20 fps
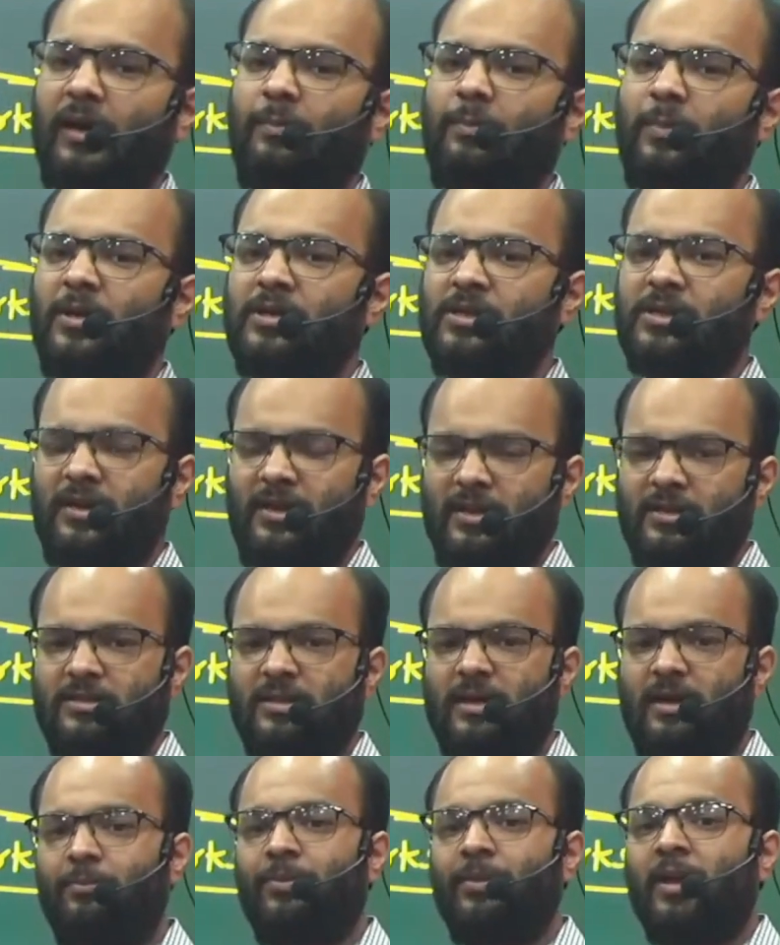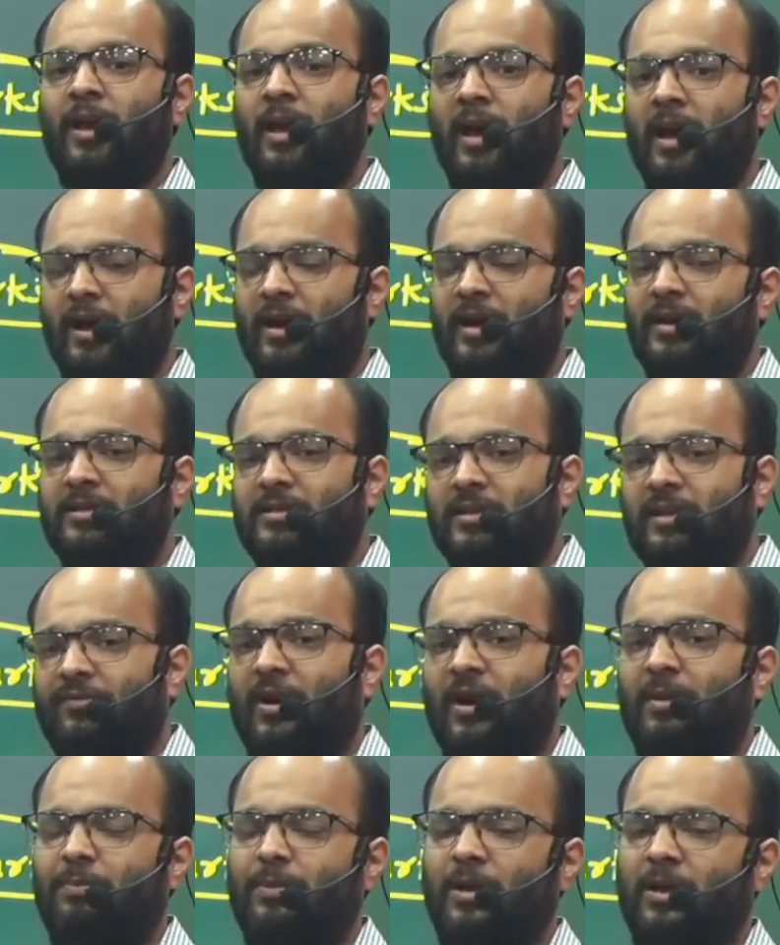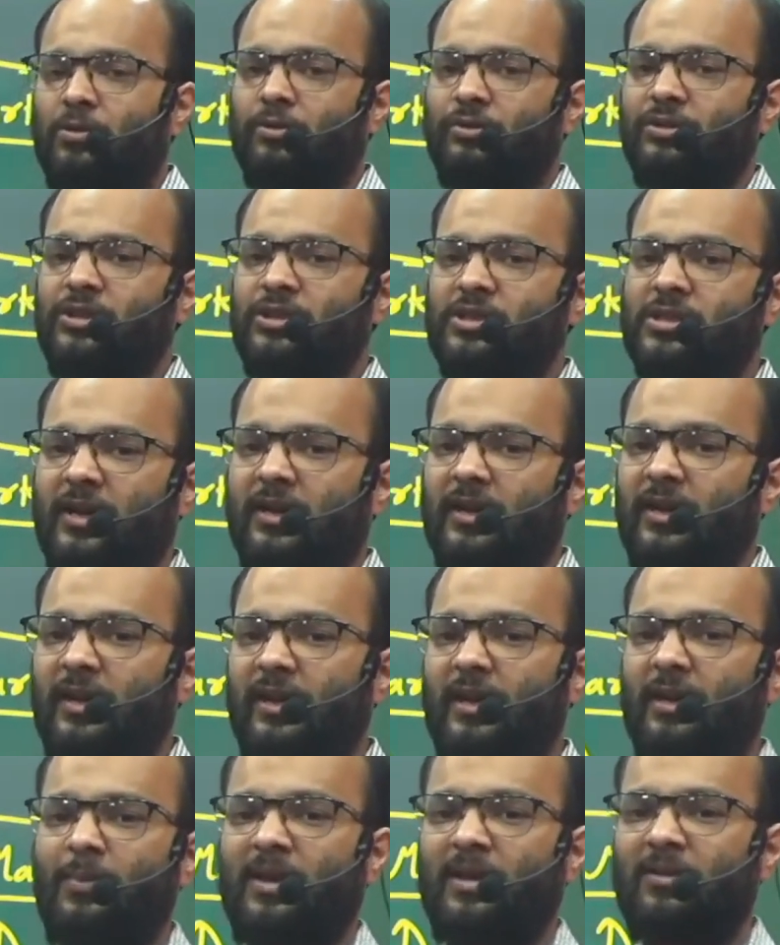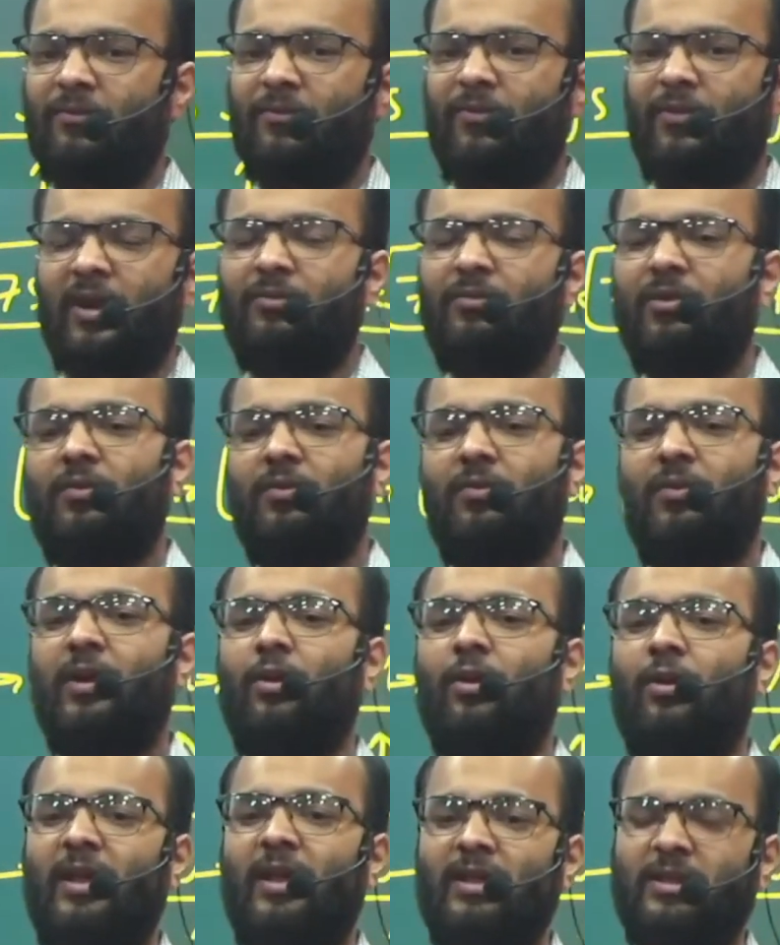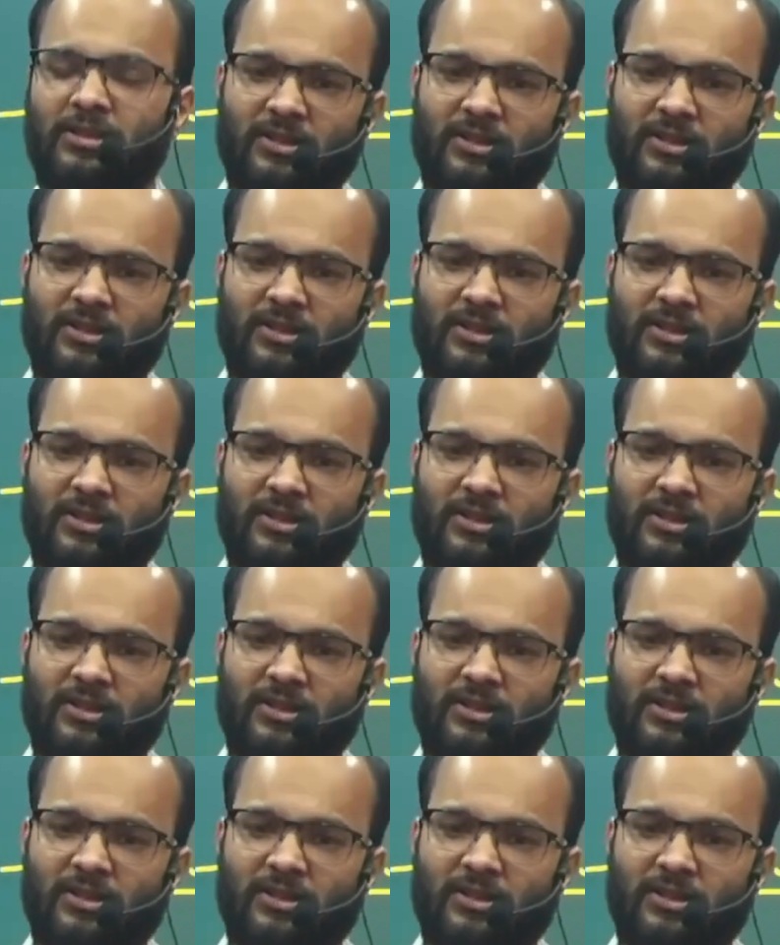परसेंट एग्ज़ाम अगर सिर्फ आप ये कोशिश कर रहे हैं कि मैं फटाफट वीडियो लेक्चर्स